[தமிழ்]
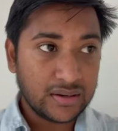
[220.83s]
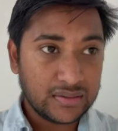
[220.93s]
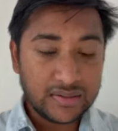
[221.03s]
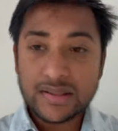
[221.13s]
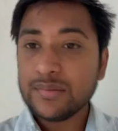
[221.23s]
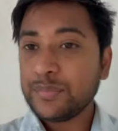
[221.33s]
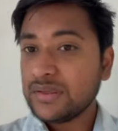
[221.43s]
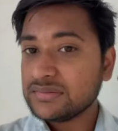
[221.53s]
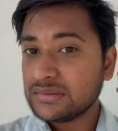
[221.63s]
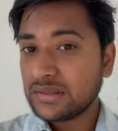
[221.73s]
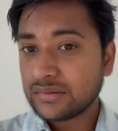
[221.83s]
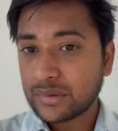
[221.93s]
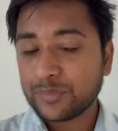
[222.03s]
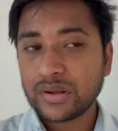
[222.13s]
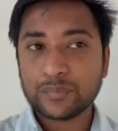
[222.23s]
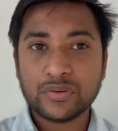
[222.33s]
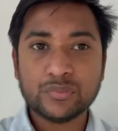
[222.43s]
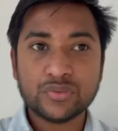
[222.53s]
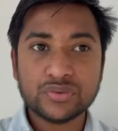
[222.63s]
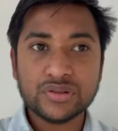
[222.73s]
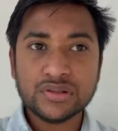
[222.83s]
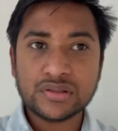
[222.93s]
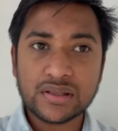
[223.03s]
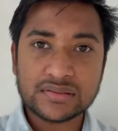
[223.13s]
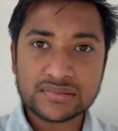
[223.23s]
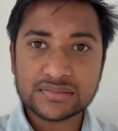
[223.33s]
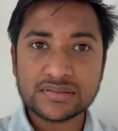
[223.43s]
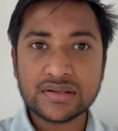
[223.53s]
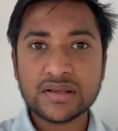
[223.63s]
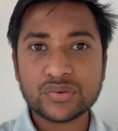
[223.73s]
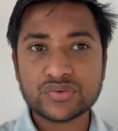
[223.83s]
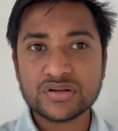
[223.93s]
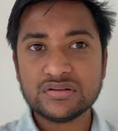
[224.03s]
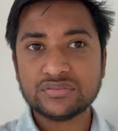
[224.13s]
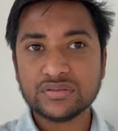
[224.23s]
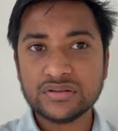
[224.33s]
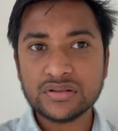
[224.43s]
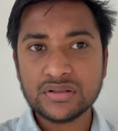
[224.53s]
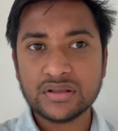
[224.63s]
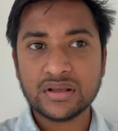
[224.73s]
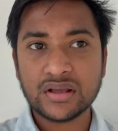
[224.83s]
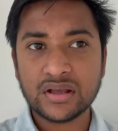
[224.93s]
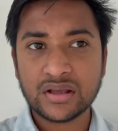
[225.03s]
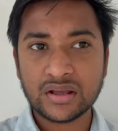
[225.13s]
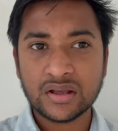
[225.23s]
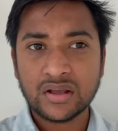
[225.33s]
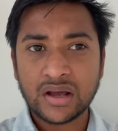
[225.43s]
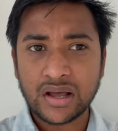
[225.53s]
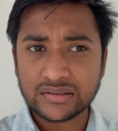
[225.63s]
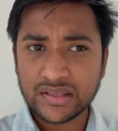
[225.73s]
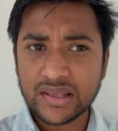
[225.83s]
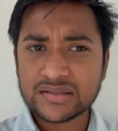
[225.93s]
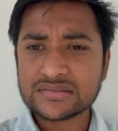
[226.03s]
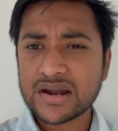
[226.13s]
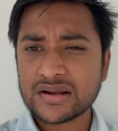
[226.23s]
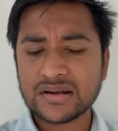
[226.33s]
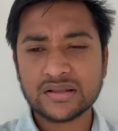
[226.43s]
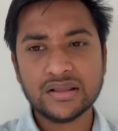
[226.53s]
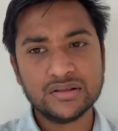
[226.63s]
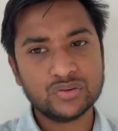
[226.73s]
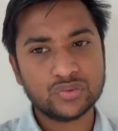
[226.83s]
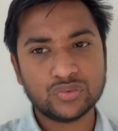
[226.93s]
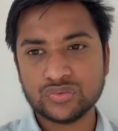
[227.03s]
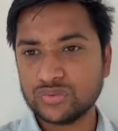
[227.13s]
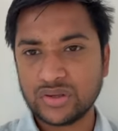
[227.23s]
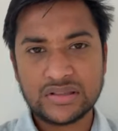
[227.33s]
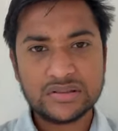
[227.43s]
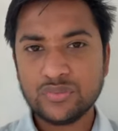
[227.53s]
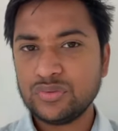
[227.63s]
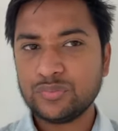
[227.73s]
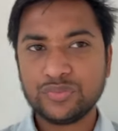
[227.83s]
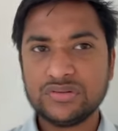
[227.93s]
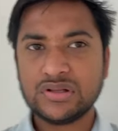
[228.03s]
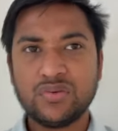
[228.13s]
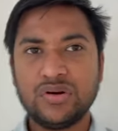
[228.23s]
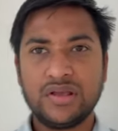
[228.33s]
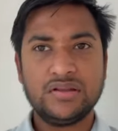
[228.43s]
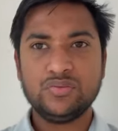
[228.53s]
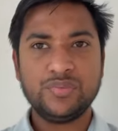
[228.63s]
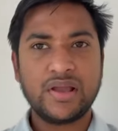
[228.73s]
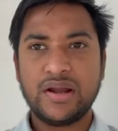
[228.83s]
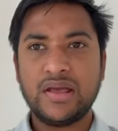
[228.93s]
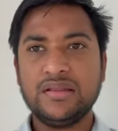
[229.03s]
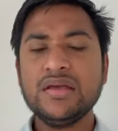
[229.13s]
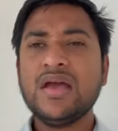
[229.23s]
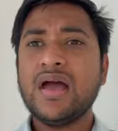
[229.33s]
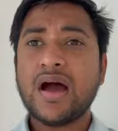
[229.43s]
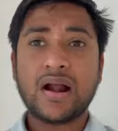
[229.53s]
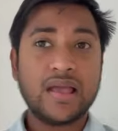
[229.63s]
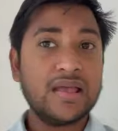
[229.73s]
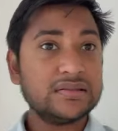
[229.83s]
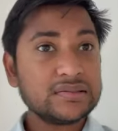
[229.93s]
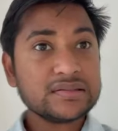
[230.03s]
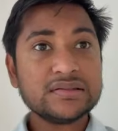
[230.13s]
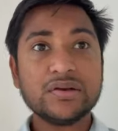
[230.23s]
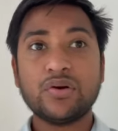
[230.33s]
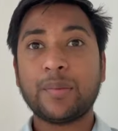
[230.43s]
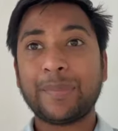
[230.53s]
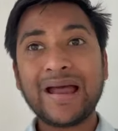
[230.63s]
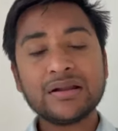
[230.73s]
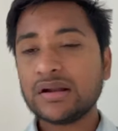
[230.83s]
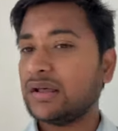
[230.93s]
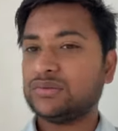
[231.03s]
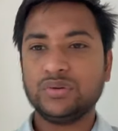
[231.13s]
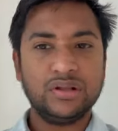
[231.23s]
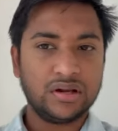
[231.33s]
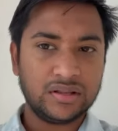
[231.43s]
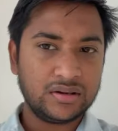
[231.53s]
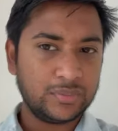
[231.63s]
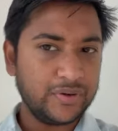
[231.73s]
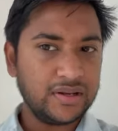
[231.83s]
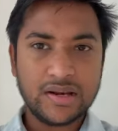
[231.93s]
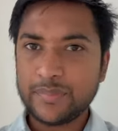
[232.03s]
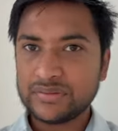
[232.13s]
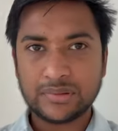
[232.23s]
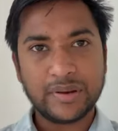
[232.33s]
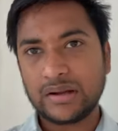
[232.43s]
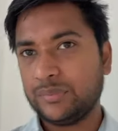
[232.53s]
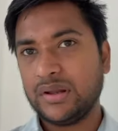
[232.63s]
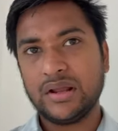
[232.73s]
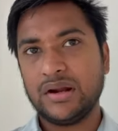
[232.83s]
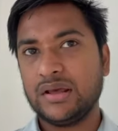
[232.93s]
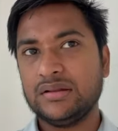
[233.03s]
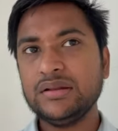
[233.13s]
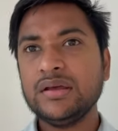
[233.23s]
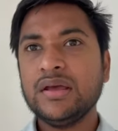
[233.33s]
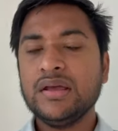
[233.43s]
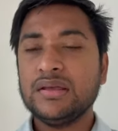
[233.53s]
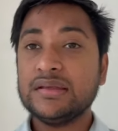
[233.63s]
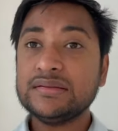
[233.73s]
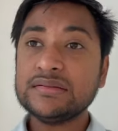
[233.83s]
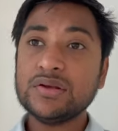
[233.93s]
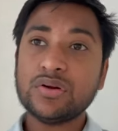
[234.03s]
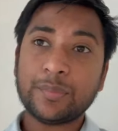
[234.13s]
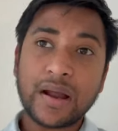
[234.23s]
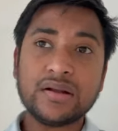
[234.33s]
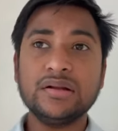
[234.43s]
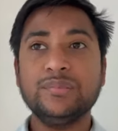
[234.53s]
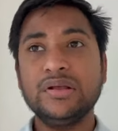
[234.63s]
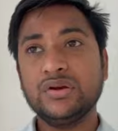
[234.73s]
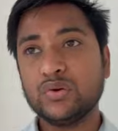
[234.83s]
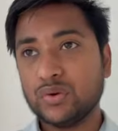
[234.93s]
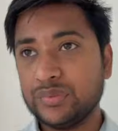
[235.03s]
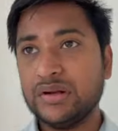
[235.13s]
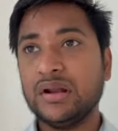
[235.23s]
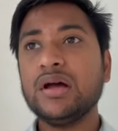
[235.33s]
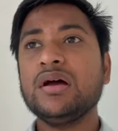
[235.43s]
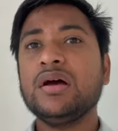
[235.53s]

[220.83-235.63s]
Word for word: டிஎன்பிஎஸ்சியை கம்பேர் பண்ணும்போது எஸ்எஸ்சியில் கொஷின்ஸ் வந்து அதே ஸ்டாண்டர்டில் தான் இருக்கும் ஸோ எந்த ஒரு புதுசாக உங்களுக்கு எதுவுமே கிடையாது ஆனால் எஸ்எஸ்சியோட பேட்டர்ன் நான் சொல்லிடுறேன் நம்ம டிஎன்பிசி பேட்டர்ன் மாதிரி கிடையாது எஸ்எஸ்சியோட பேட்டர்ன் எப்படி இருக்கும் அப்படின்னா